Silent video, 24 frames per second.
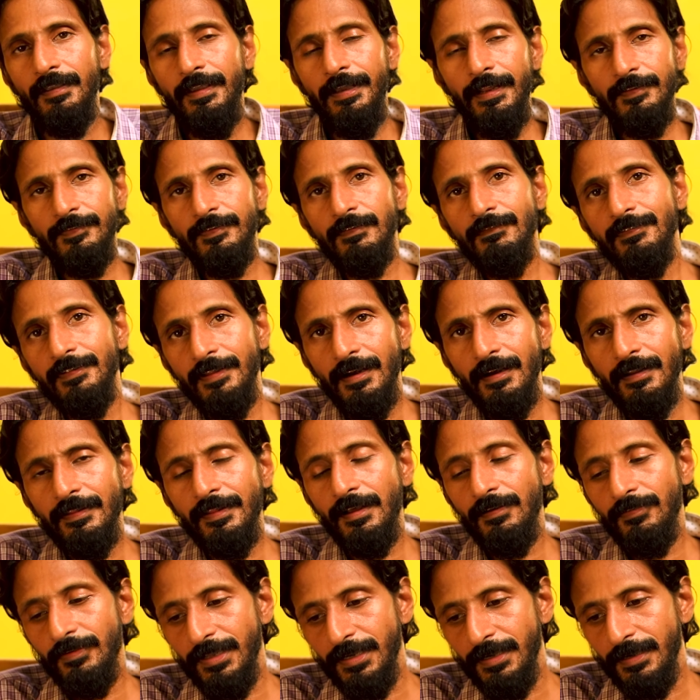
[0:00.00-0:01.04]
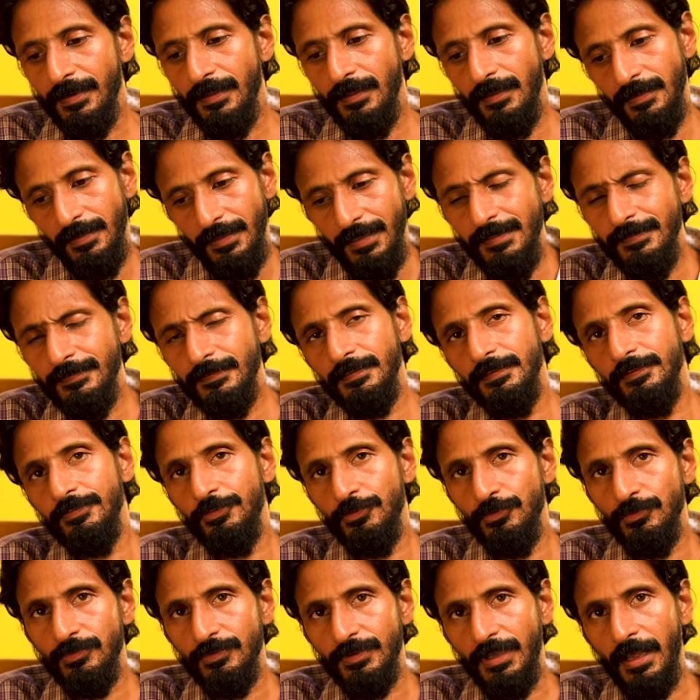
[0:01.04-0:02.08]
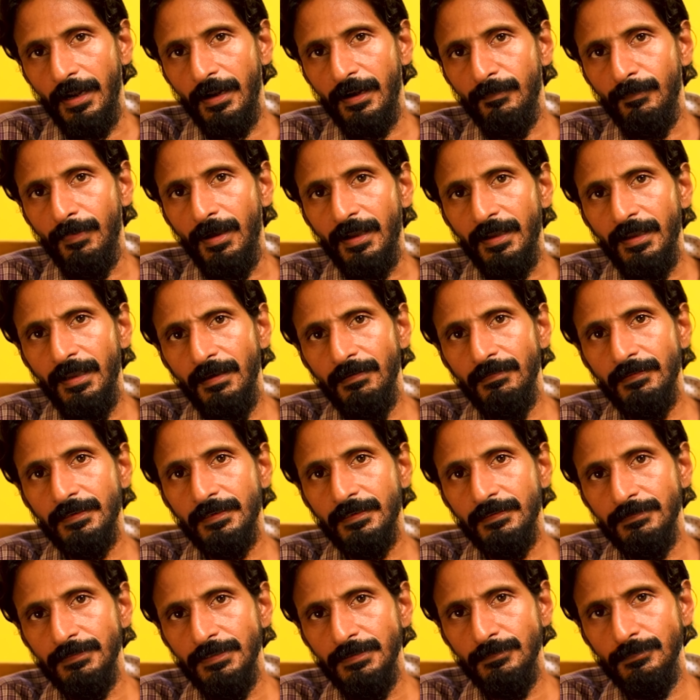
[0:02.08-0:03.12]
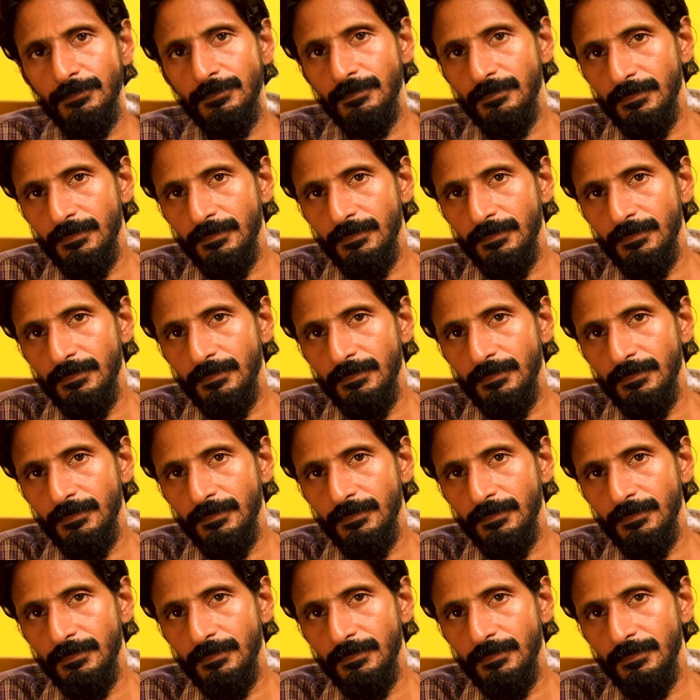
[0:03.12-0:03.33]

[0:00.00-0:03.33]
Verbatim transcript: ஏன் செல்வி ஜெயலலிதாவுக்கு என்னென்னா ஹெல்த் இஷ்யூஸ் காரணமாக அவருக்கு வந்து